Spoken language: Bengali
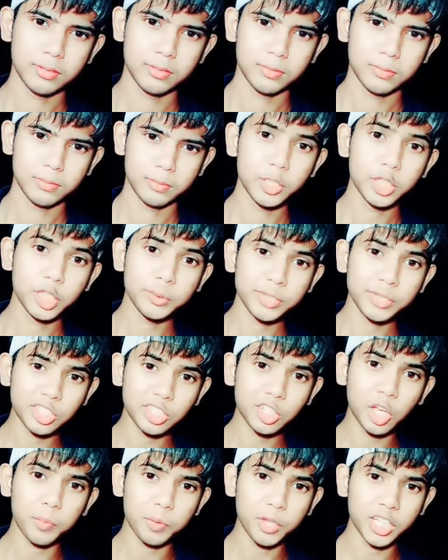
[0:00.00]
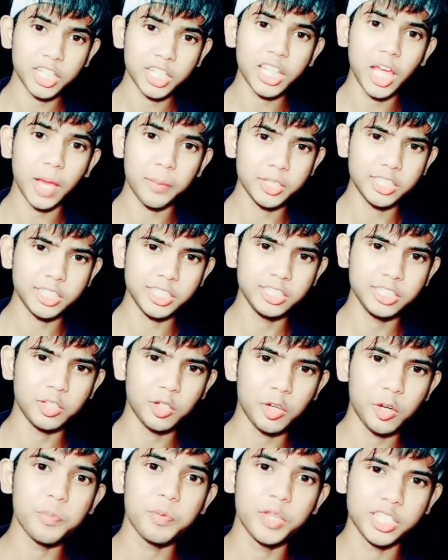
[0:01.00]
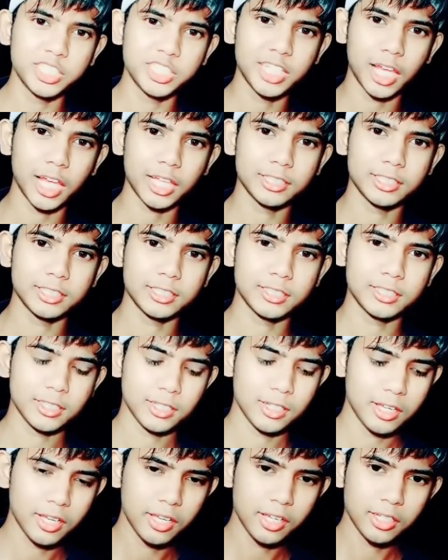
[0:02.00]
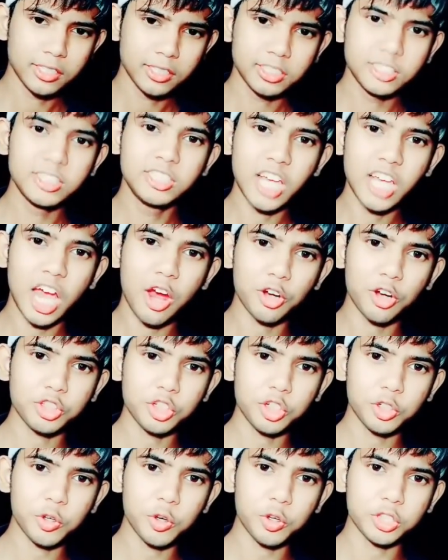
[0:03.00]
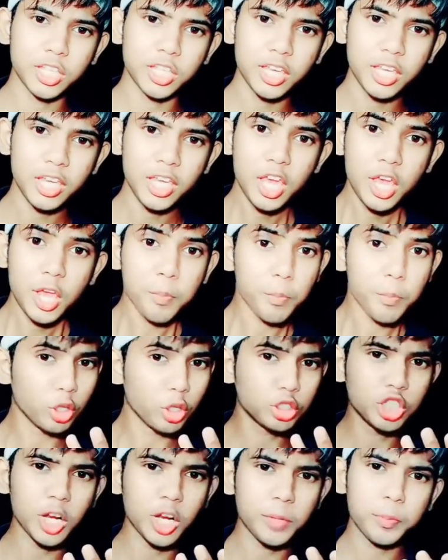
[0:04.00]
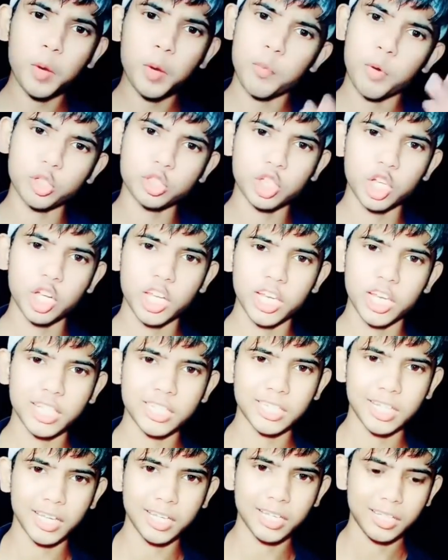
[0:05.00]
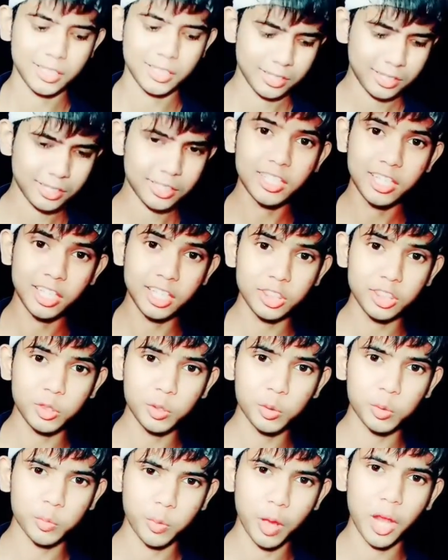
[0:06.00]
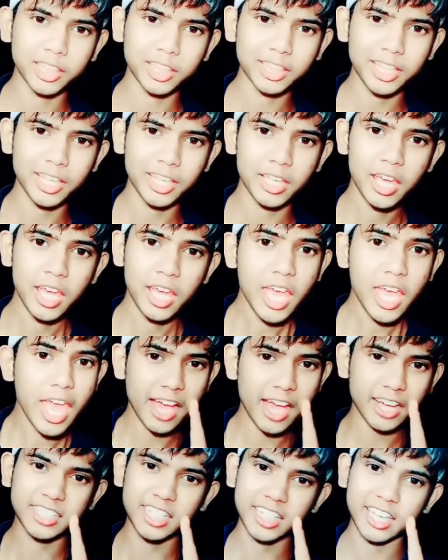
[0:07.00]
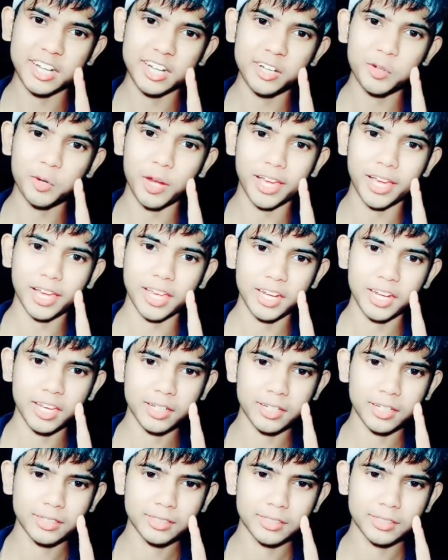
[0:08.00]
পৃথিবীতে সব থেকে দামি জিনিস হলো বিশ্বাস যা অর্জন করতে বছরের পর বছর লেগে যায় কিন্তু হারাতে এক সেকেন্ডও লাগে না